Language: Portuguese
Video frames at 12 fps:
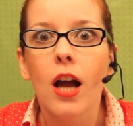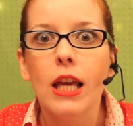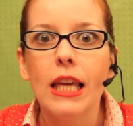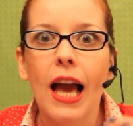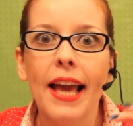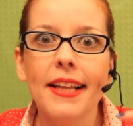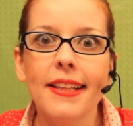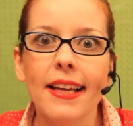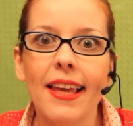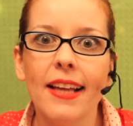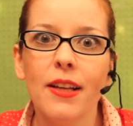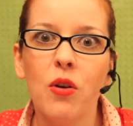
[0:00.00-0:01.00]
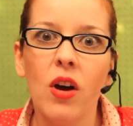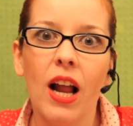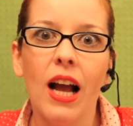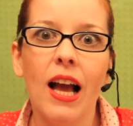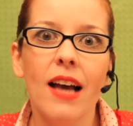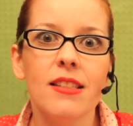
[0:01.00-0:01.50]
E ainda quer decorar
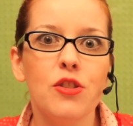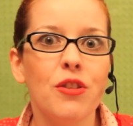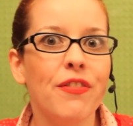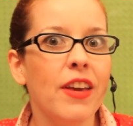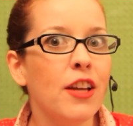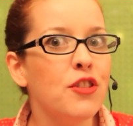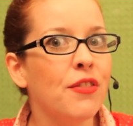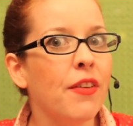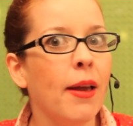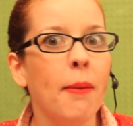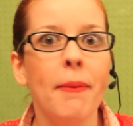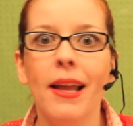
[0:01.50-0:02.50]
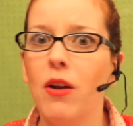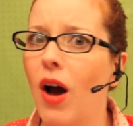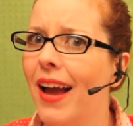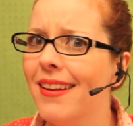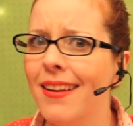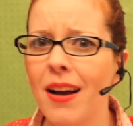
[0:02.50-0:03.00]
a casa de verde e vermelho.
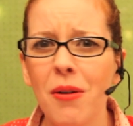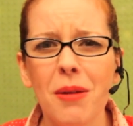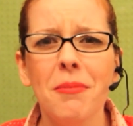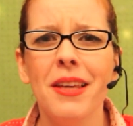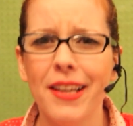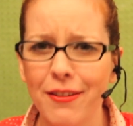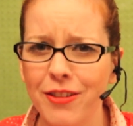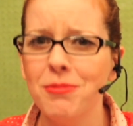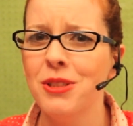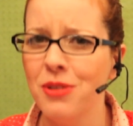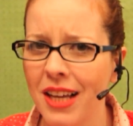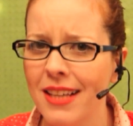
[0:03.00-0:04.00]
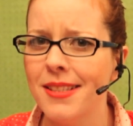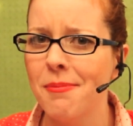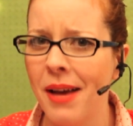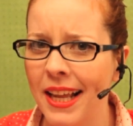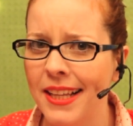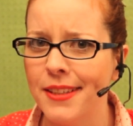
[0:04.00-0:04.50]
Ai, não, amiga, vamos educar esse
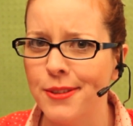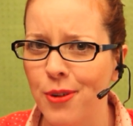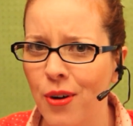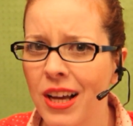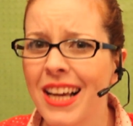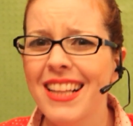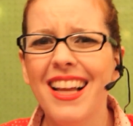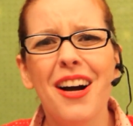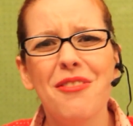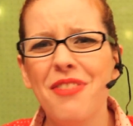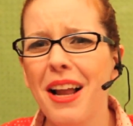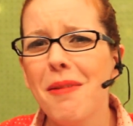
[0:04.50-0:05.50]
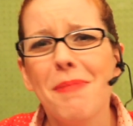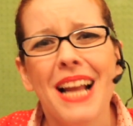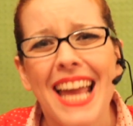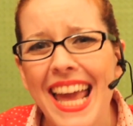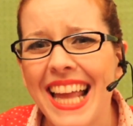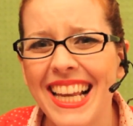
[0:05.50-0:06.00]
marido. Não, fala para
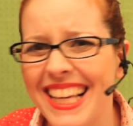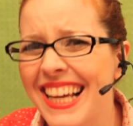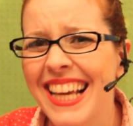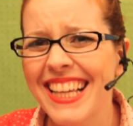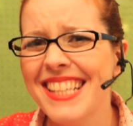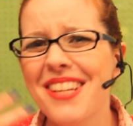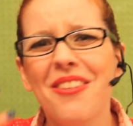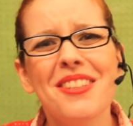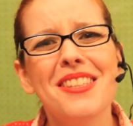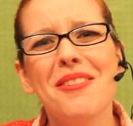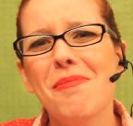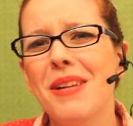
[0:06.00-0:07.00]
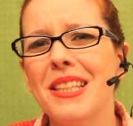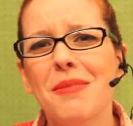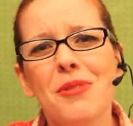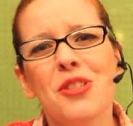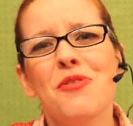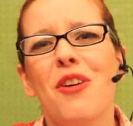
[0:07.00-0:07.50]
ele que essa coisa tá
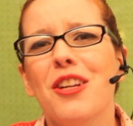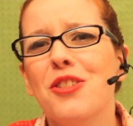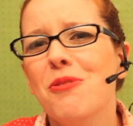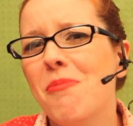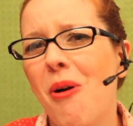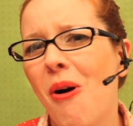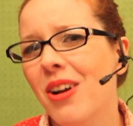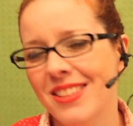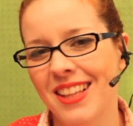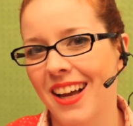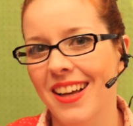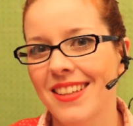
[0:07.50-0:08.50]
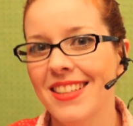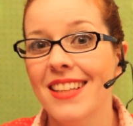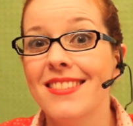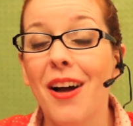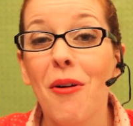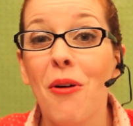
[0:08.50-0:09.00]
completamente fora de moda.
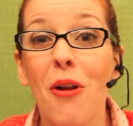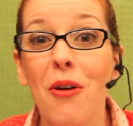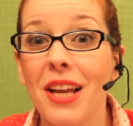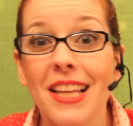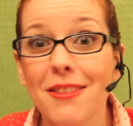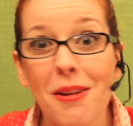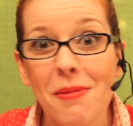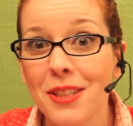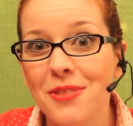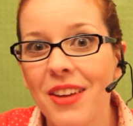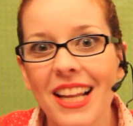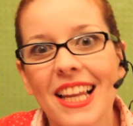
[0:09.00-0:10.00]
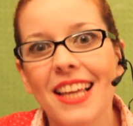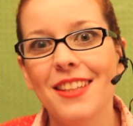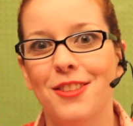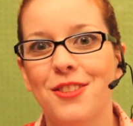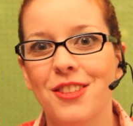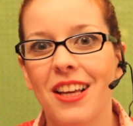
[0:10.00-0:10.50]
Natal colorido é mais
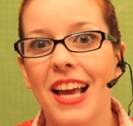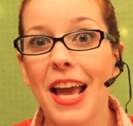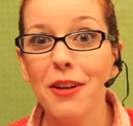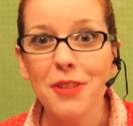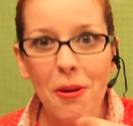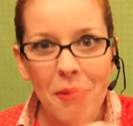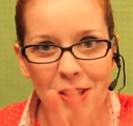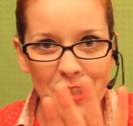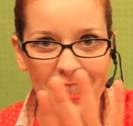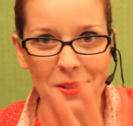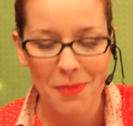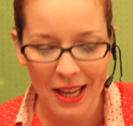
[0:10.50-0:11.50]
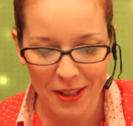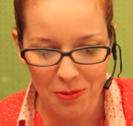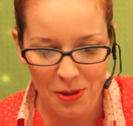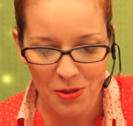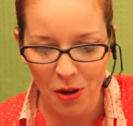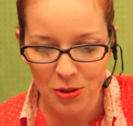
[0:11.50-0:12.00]
feliz. Eu tenho mais dicas, peraí, do
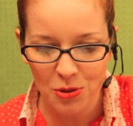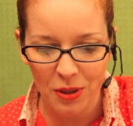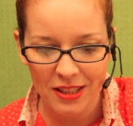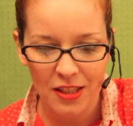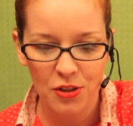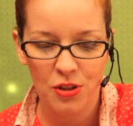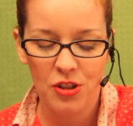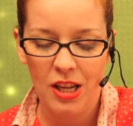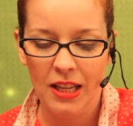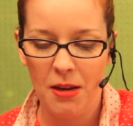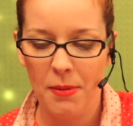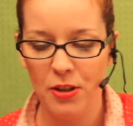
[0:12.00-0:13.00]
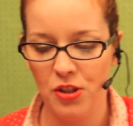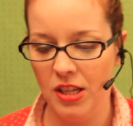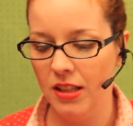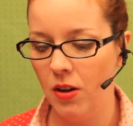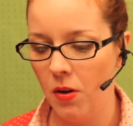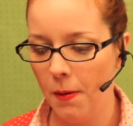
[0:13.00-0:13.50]
pessoal do Twitter, deixa eu achar aqui na minha
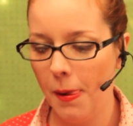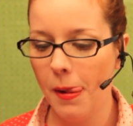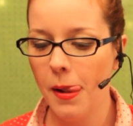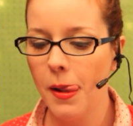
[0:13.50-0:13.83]
agenda, ó.